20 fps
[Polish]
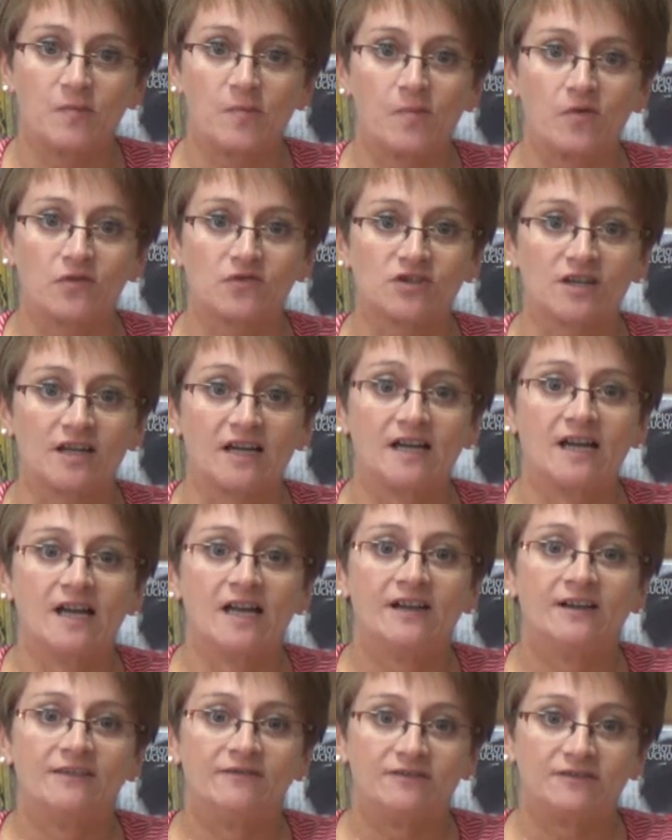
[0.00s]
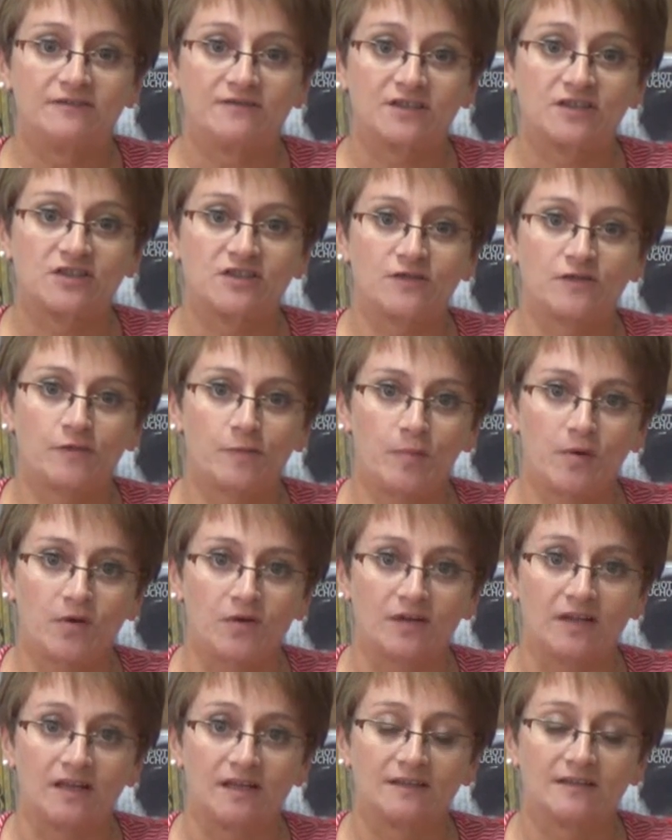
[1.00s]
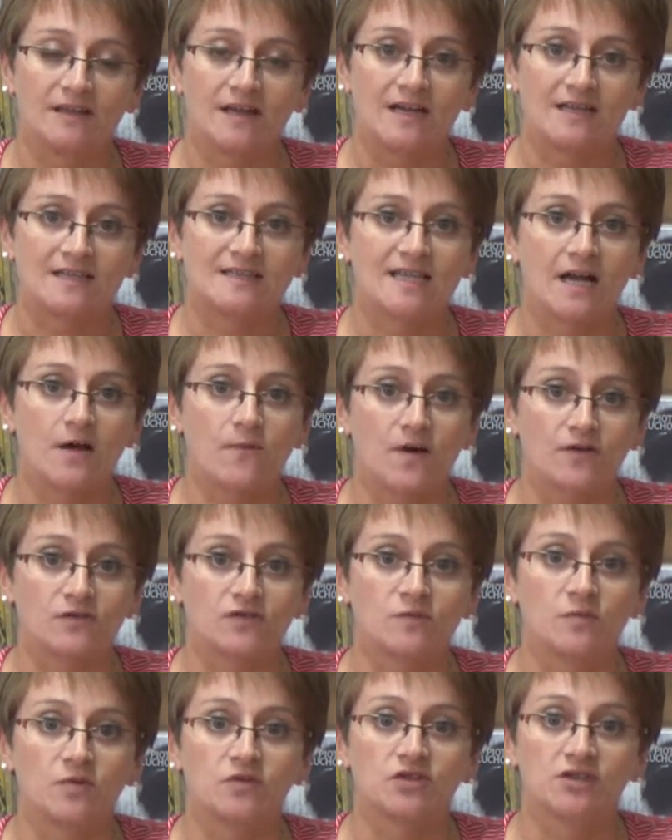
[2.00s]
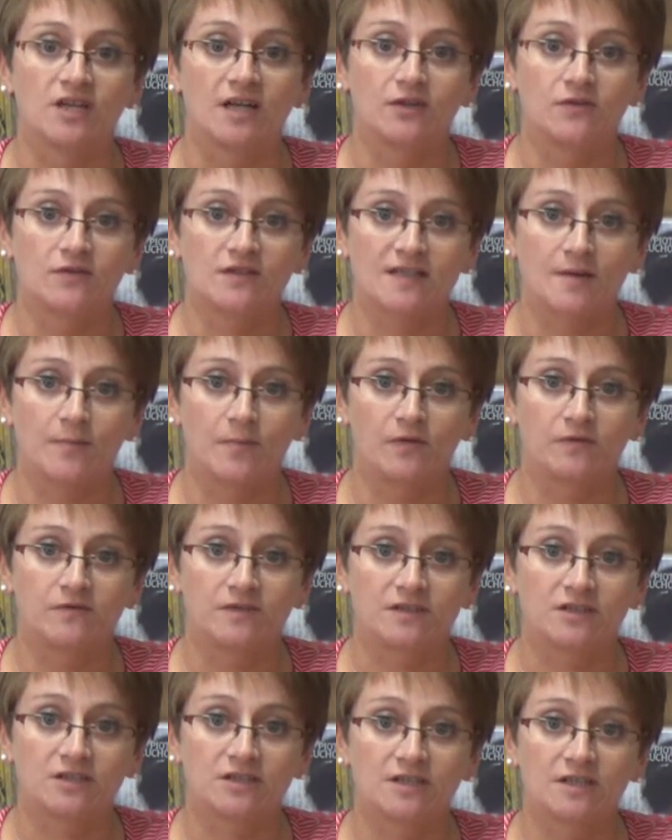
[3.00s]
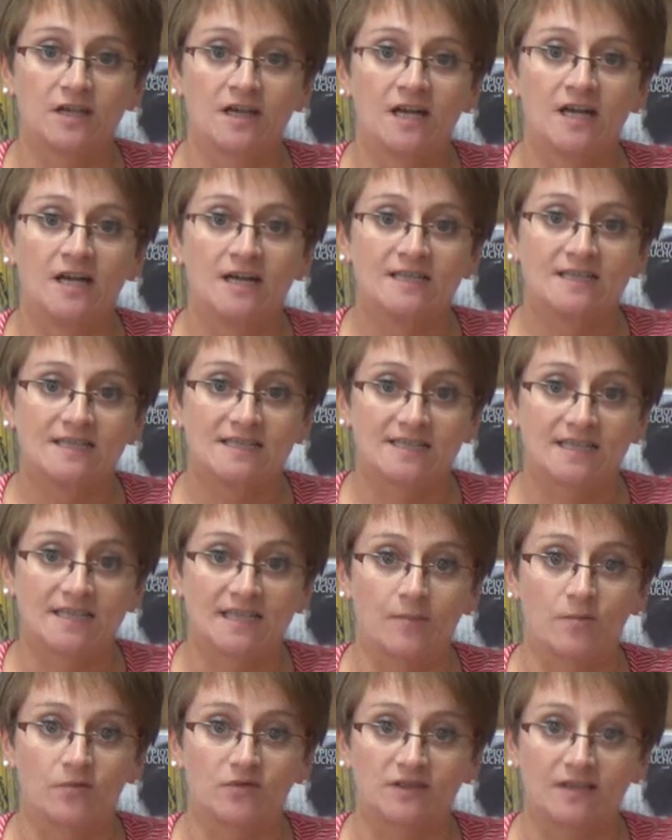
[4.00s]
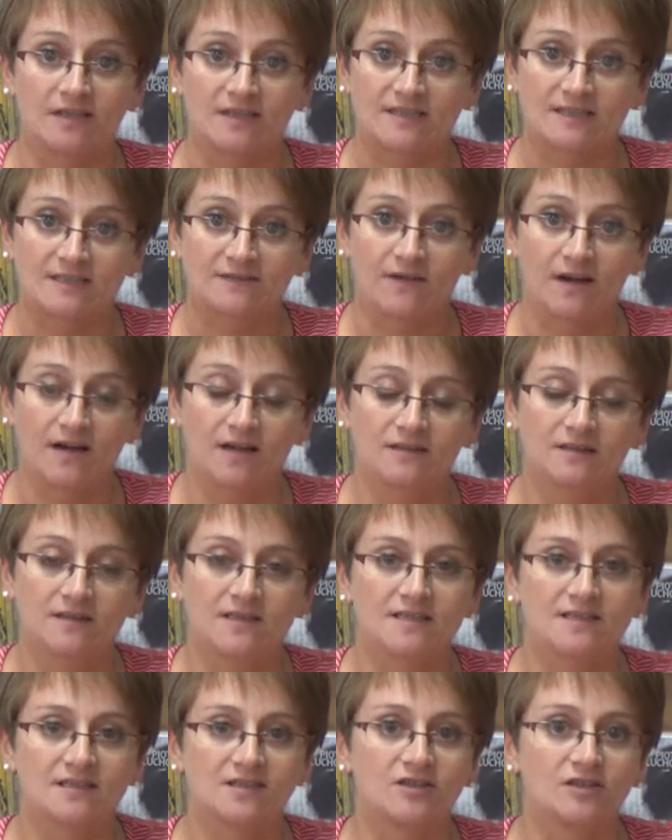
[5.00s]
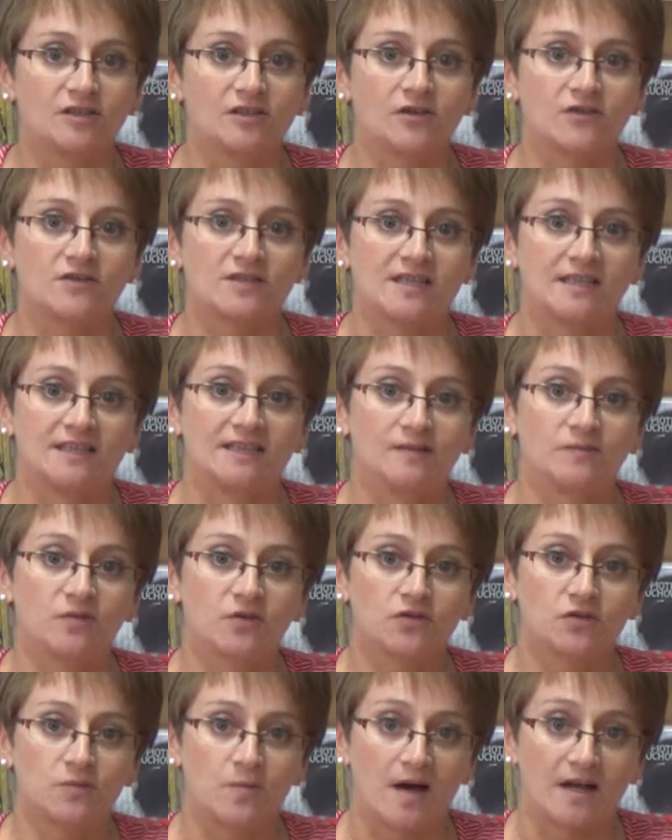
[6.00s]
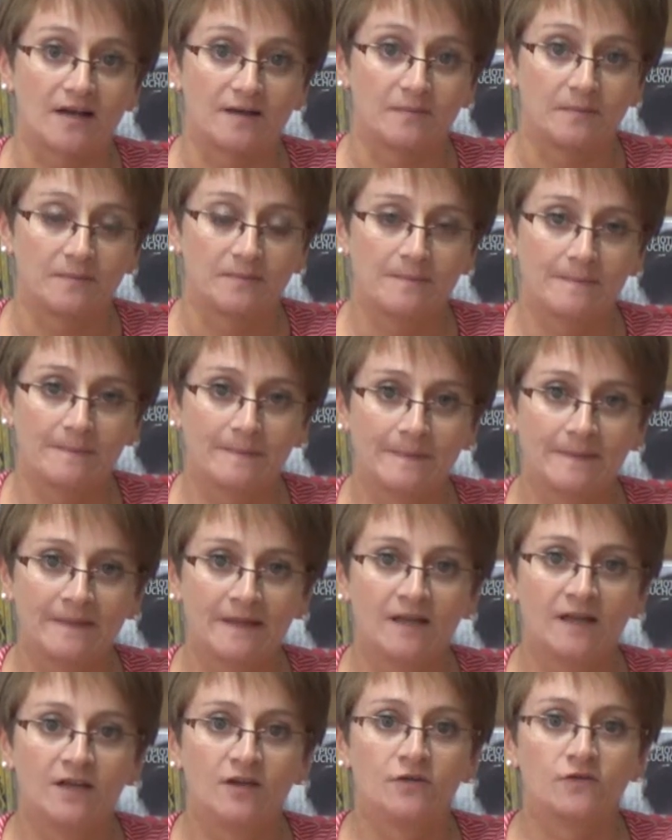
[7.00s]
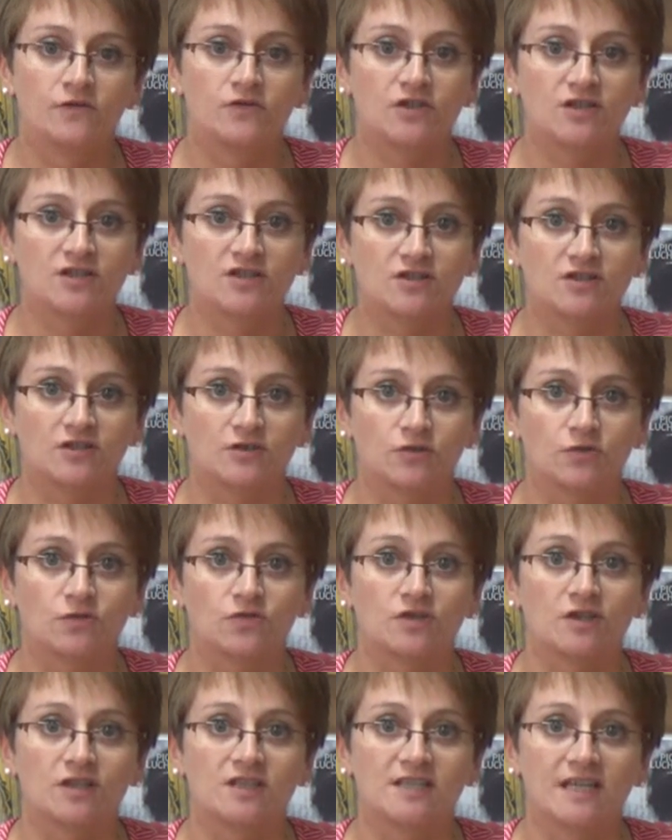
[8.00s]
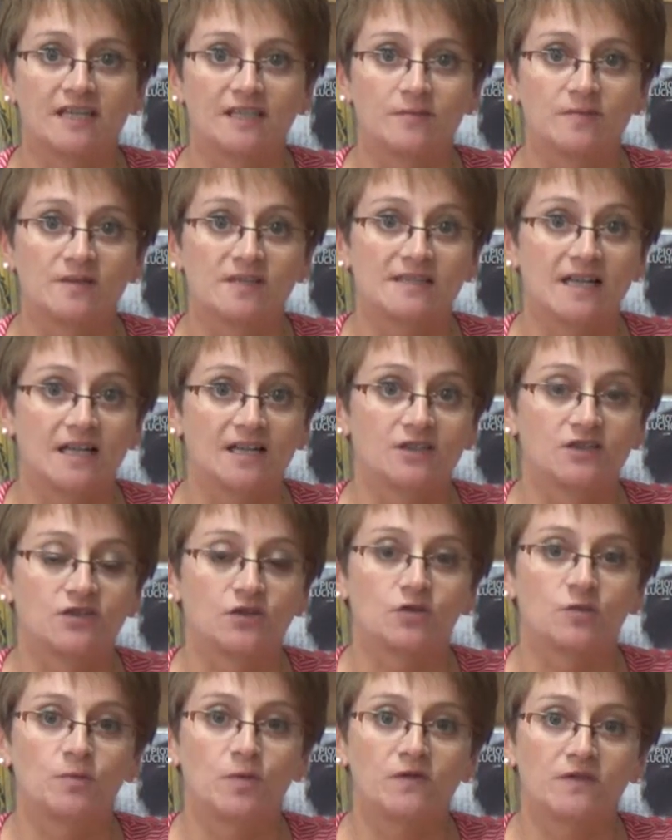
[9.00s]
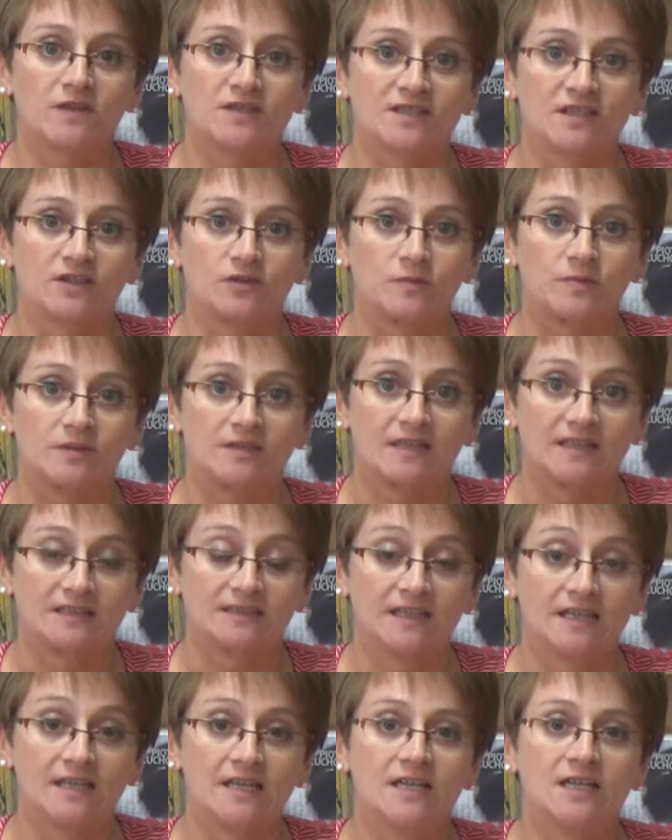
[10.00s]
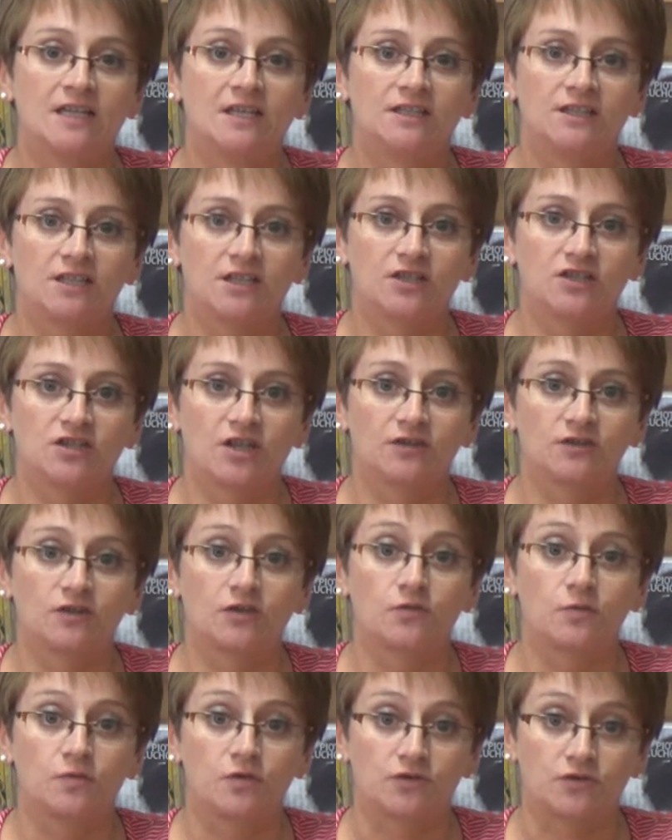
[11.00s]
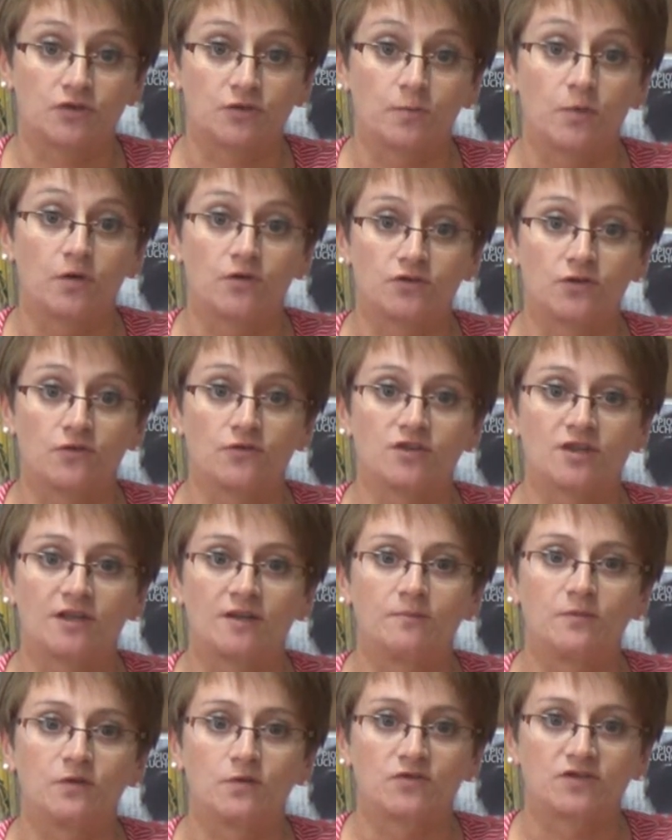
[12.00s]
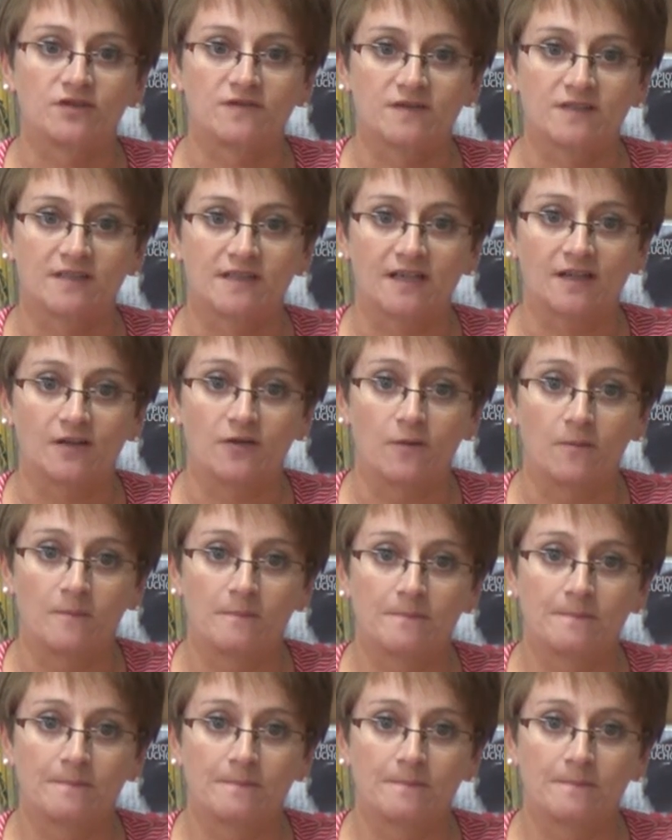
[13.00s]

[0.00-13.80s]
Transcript: Może wywieźć w pole, a cała rozpoczynająca powieść Scena morderstwa jest tylko sennym koszmarem. Wszyscy, którzy chcieliby znaleźć odpowiedź na to pytanie, niech sięgną po książkę Miłoszewskiego.